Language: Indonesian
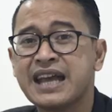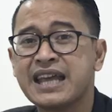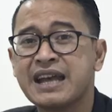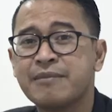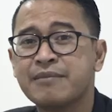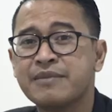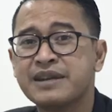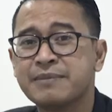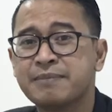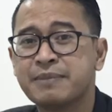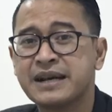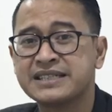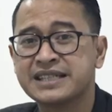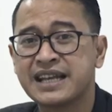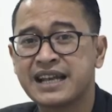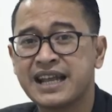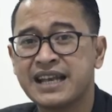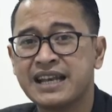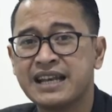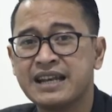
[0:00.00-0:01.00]
ayam di
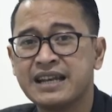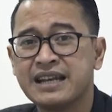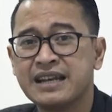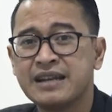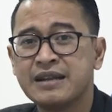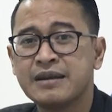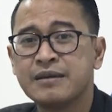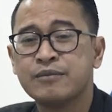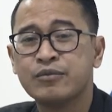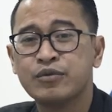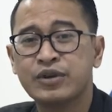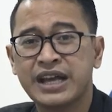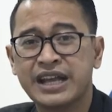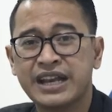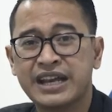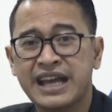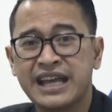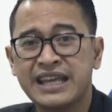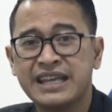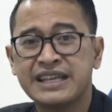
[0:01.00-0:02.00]
pasaran
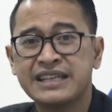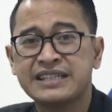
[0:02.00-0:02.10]
mulai naik